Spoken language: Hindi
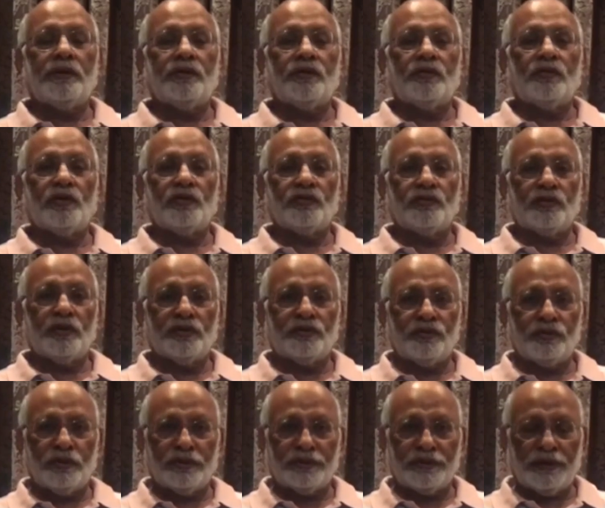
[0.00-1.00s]
जो मौजूदा
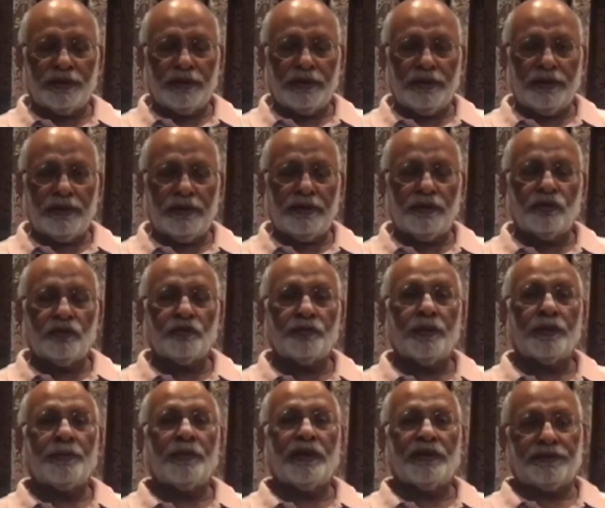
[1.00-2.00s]
सूरत हाल है उस
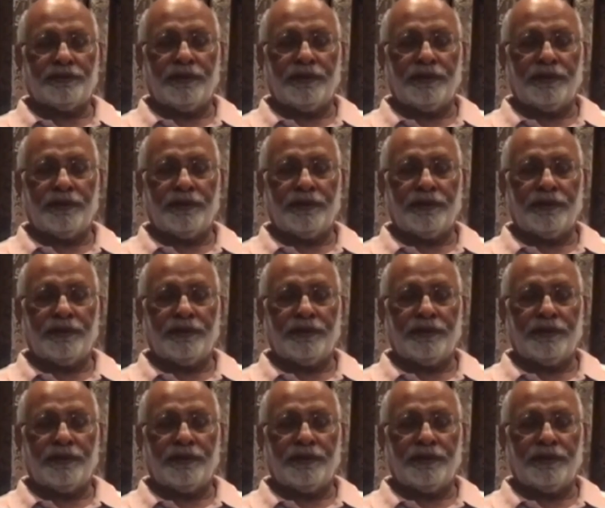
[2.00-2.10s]
पर बात